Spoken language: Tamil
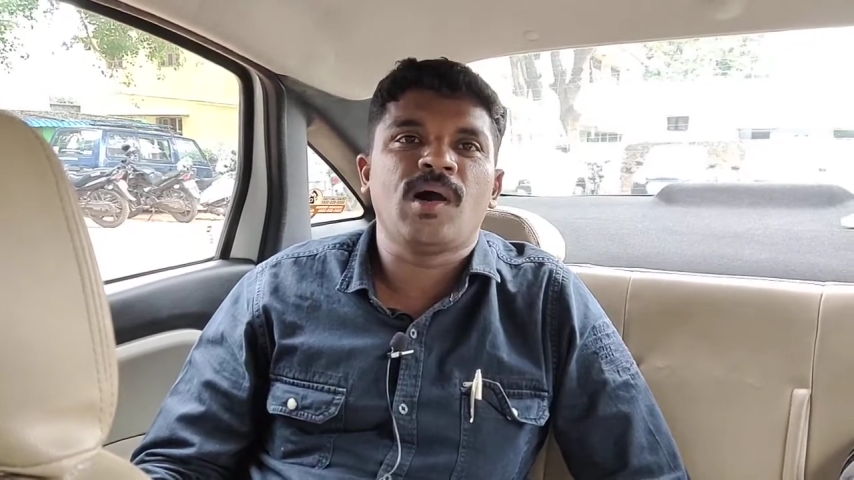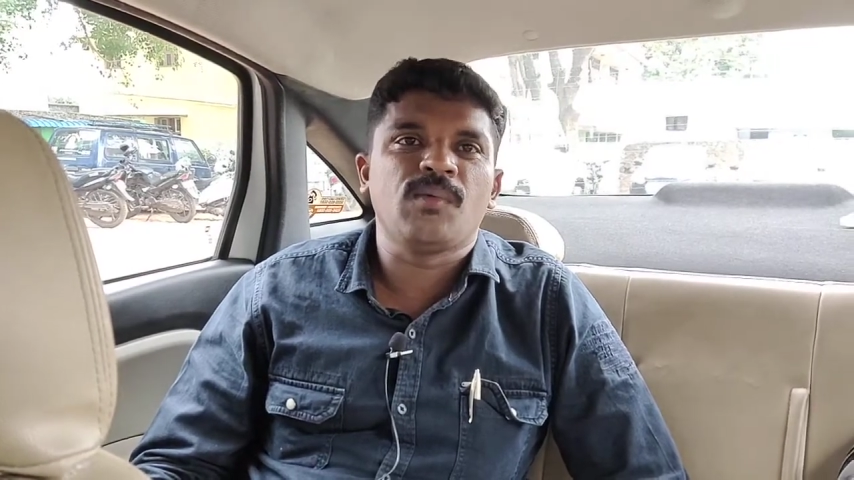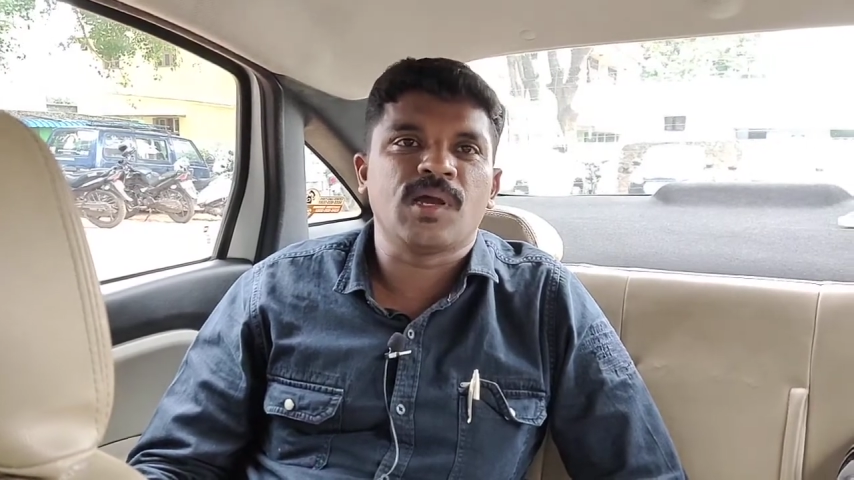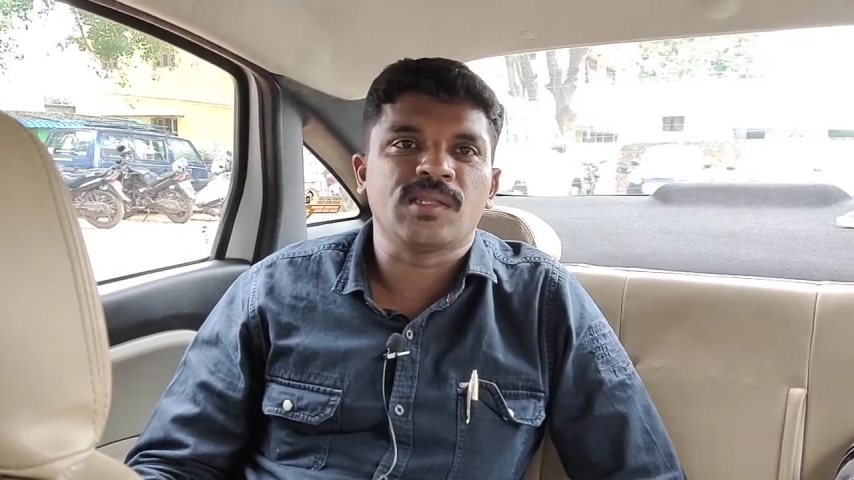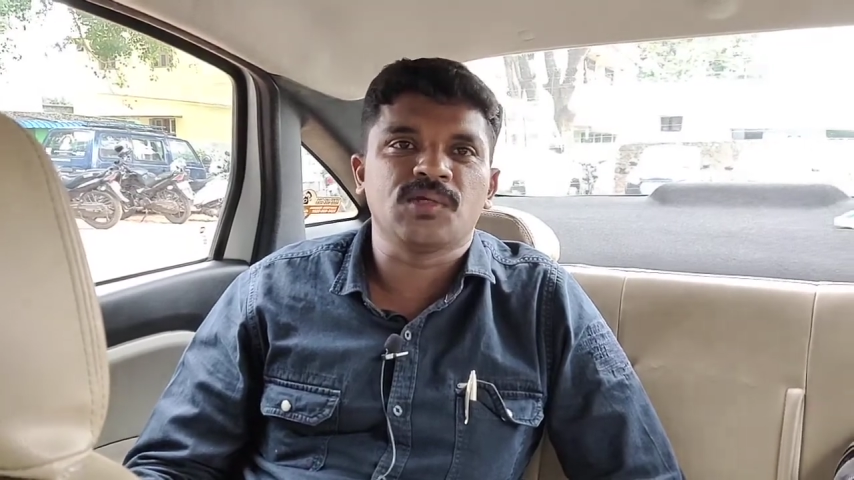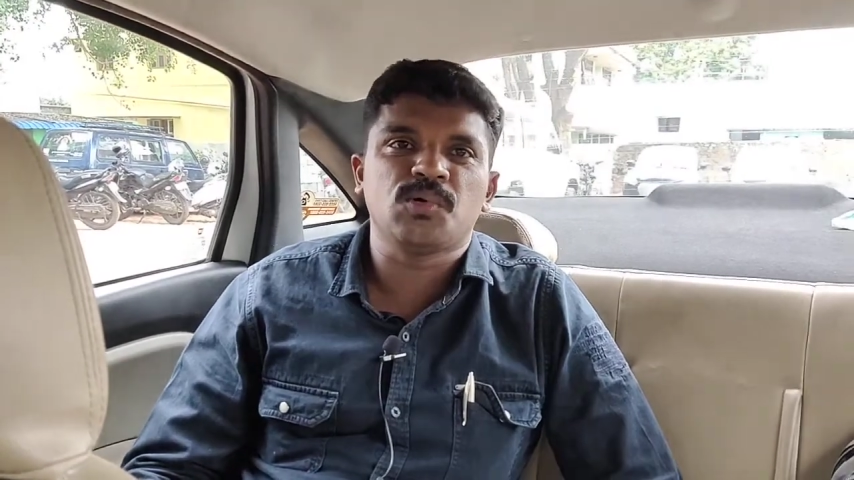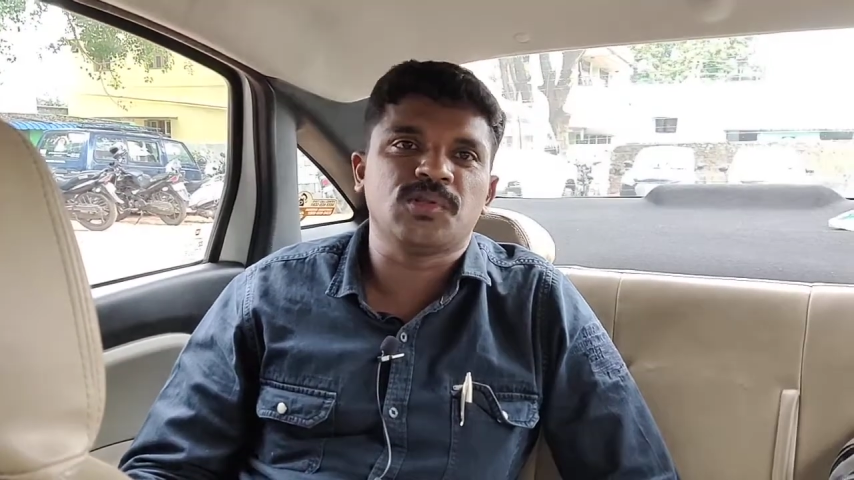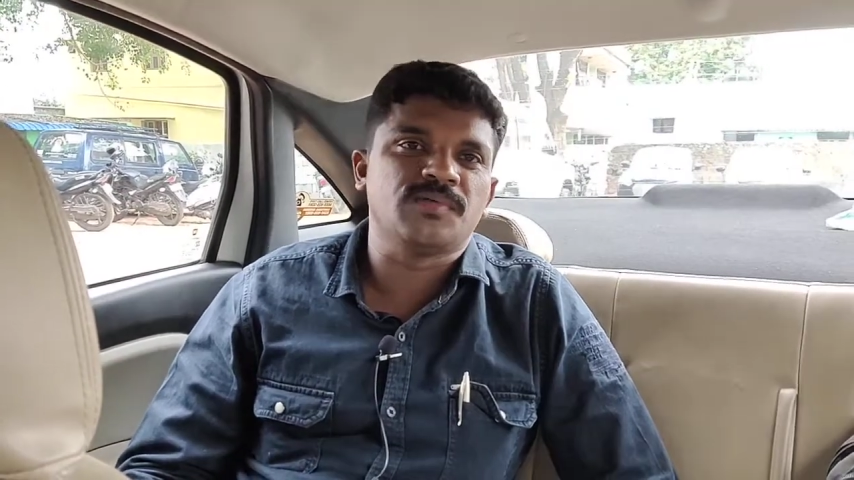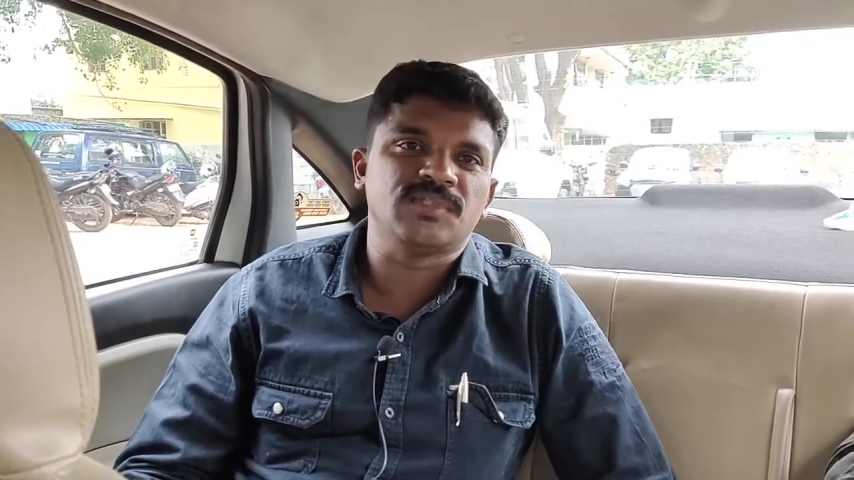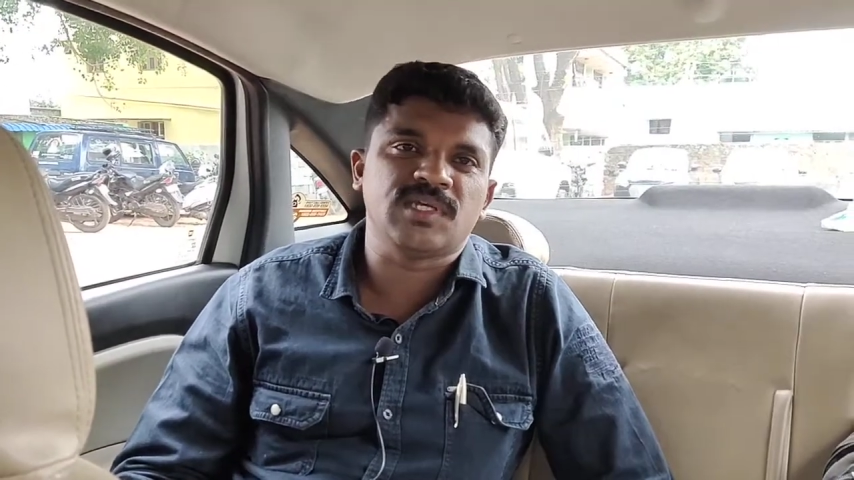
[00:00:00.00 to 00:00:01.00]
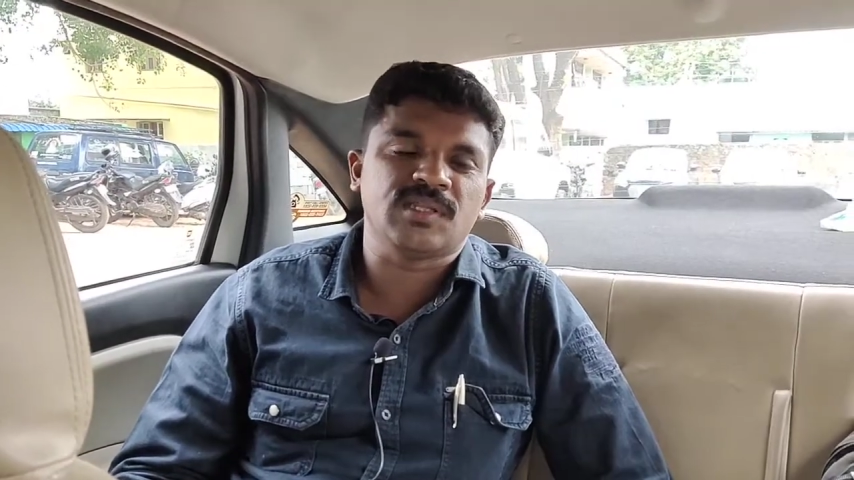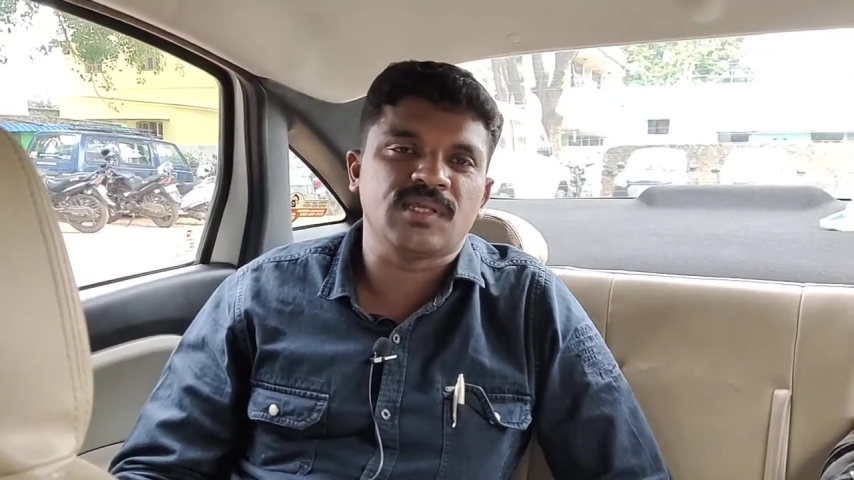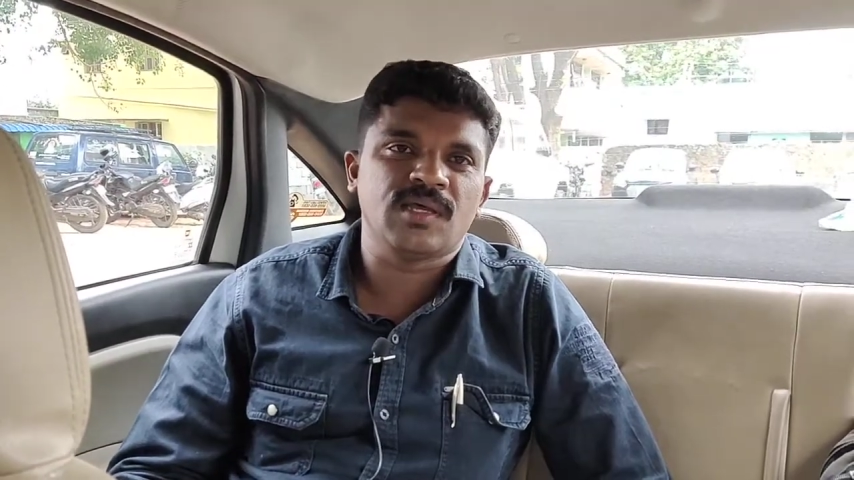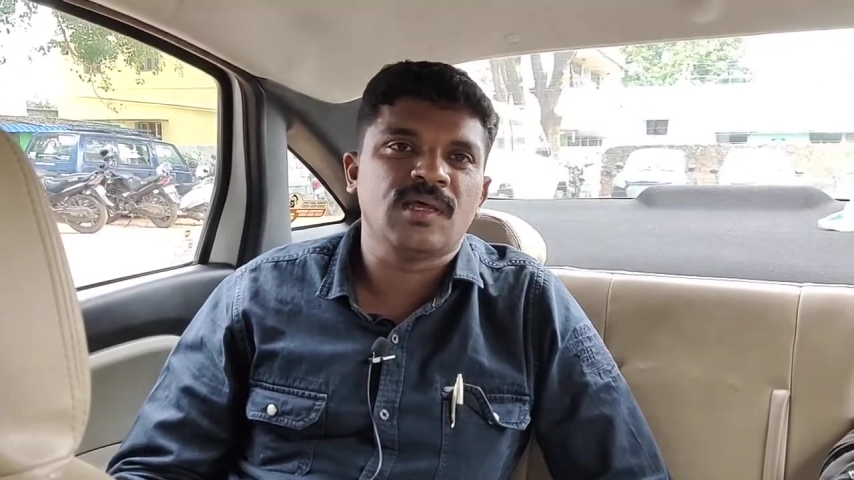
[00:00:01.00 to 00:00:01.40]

அவங்க கற்றுக் கொடுத்த விஷயத்த